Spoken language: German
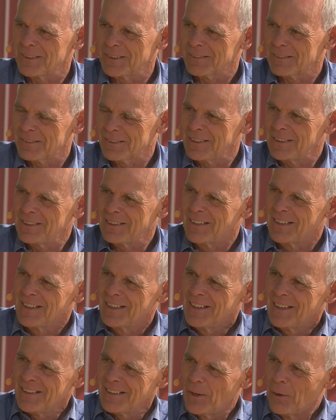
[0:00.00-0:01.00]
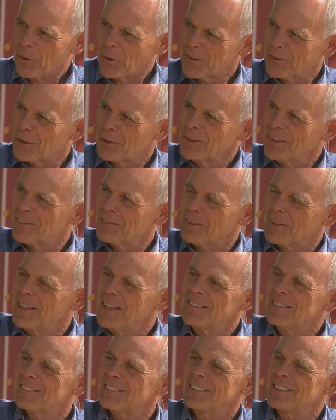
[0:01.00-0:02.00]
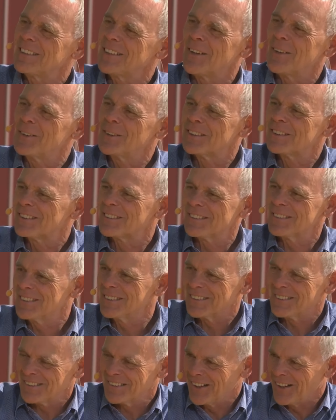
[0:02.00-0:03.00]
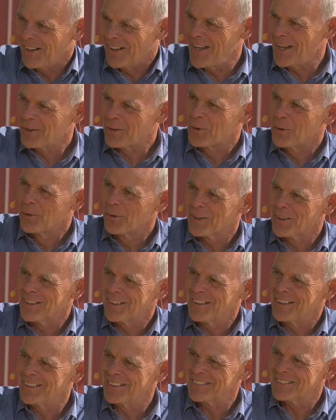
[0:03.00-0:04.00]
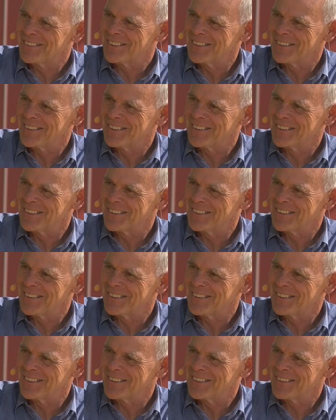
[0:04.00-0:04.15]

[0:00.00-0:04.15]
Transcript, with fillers: Also die, der Horizont ist noch längst nicht auserkoren, äh, also